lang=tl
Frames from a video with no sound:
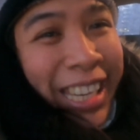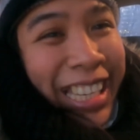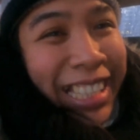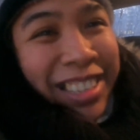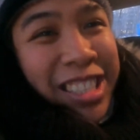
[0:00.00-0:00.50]

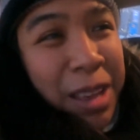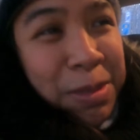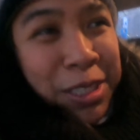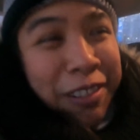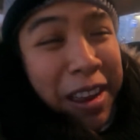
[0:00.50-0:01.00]
Click the
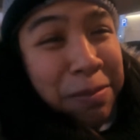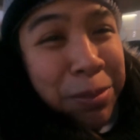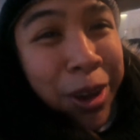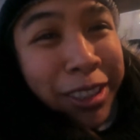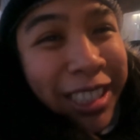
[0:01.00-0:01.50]
subscribe
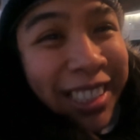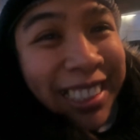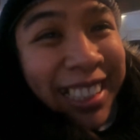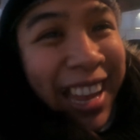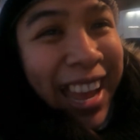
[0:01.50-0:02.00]
button,
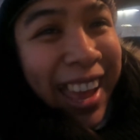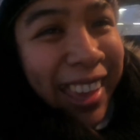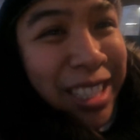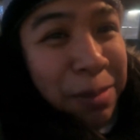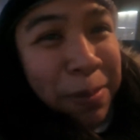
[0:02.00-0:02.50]

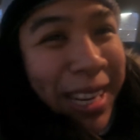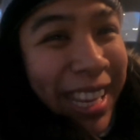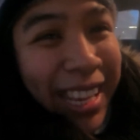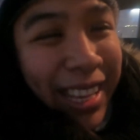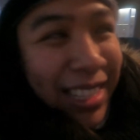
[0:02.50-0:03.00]
guys.
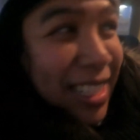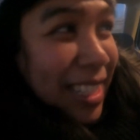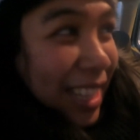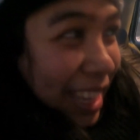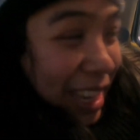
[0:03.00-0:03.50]
Please.